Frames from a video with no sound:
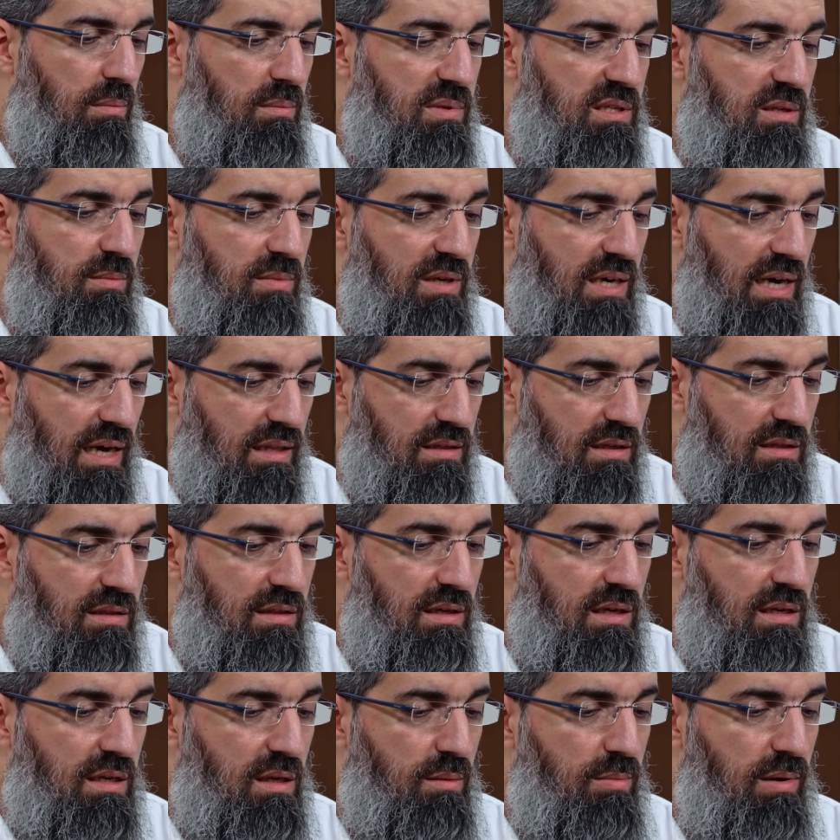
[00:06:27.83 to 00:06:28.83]
Bizim
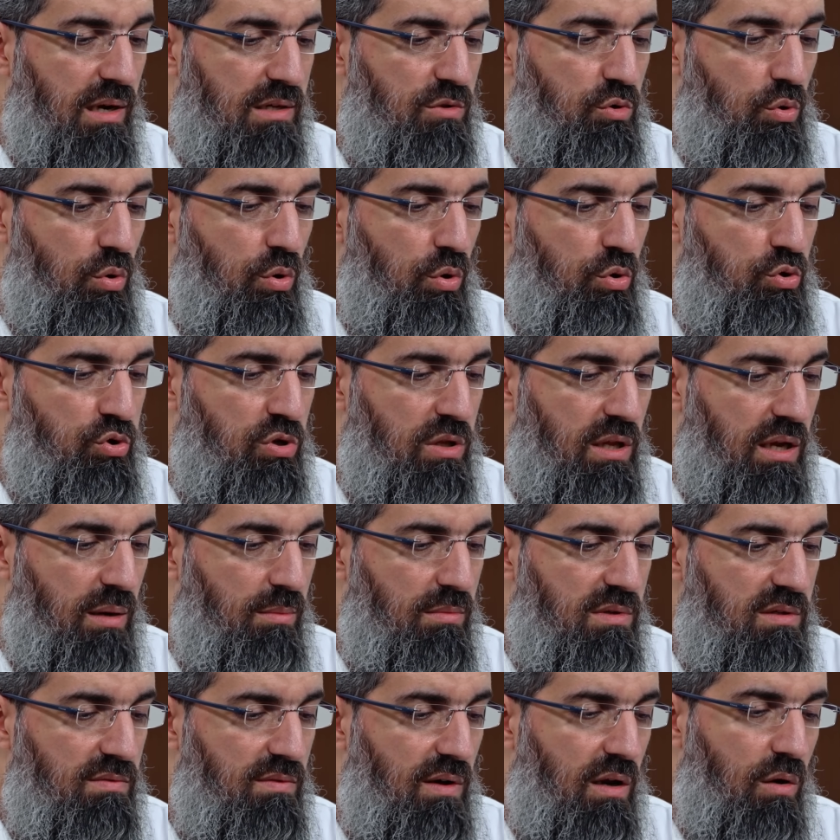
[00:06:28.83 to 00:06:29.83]
kendi dini bazı
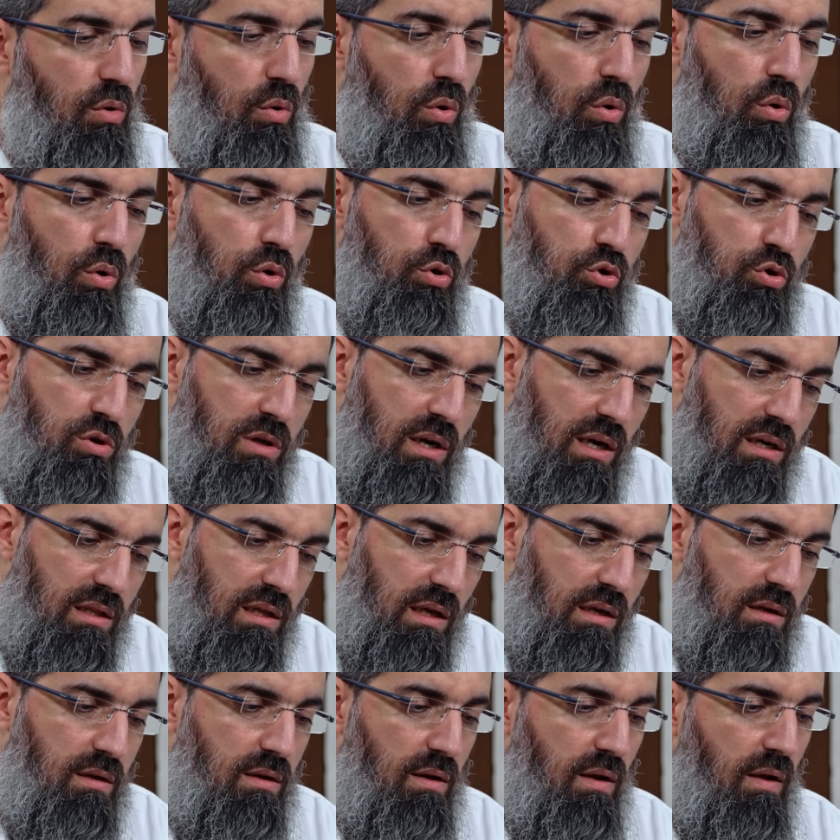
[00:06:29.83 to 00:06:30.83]
ölçülerimiz var. O
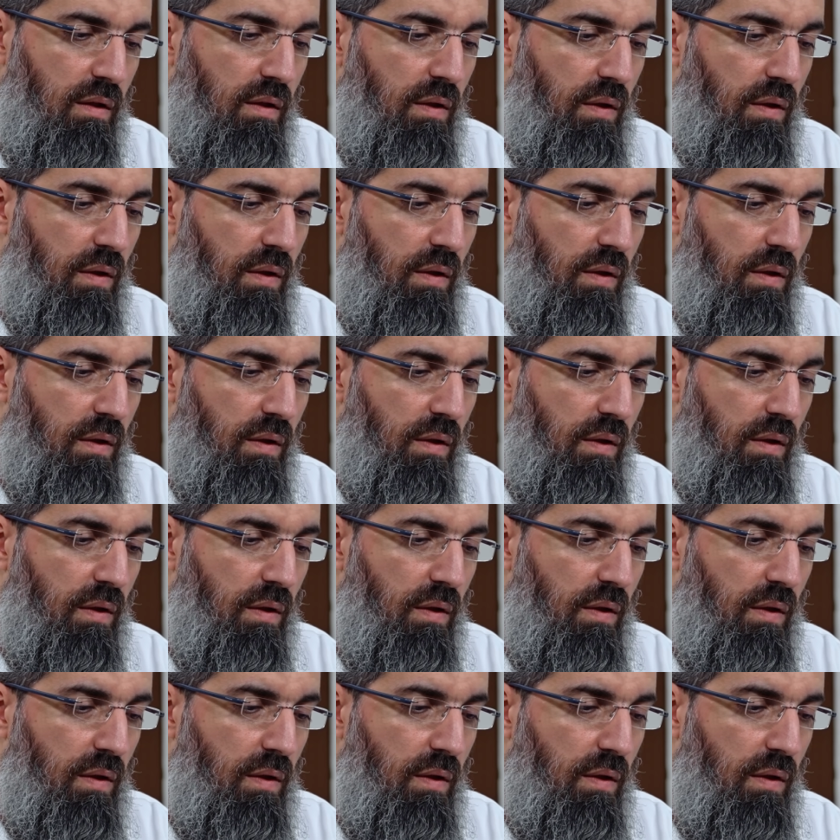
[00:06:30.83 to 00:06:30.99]
ölçülerden